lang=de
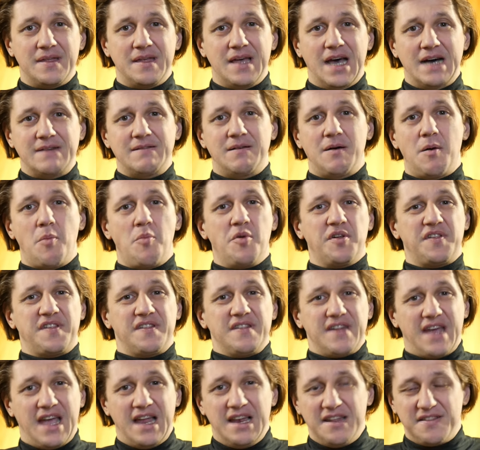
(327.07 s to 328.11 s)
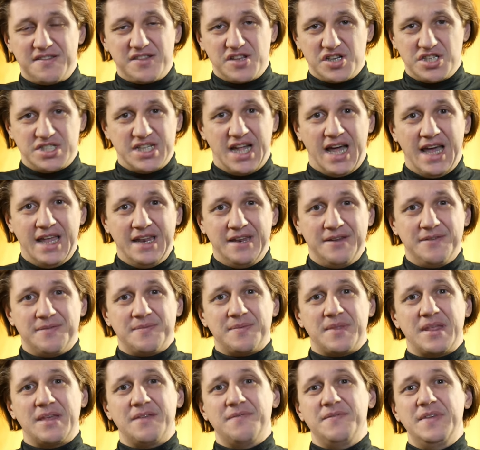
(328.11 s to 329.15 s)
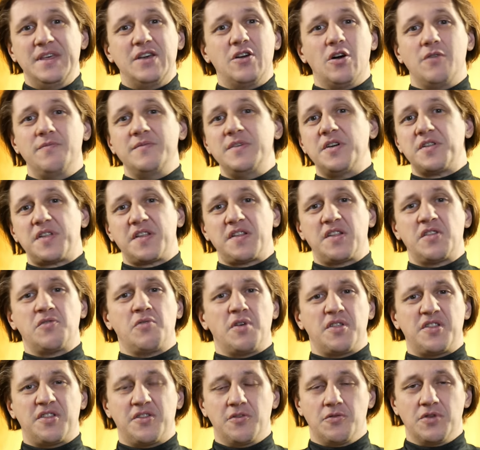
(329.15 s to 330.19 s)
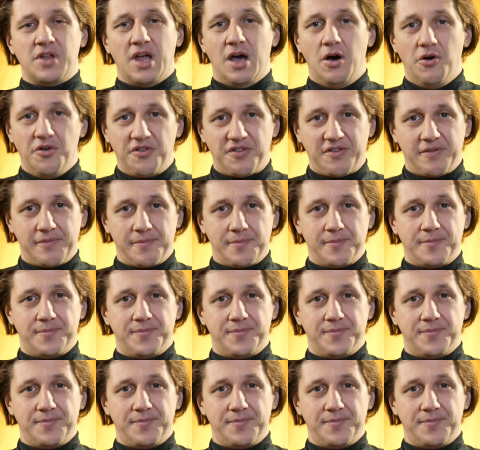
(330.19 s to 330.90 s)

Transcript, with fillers: aber man muss realistisch sein, wie kommen wir aus der Situation raus?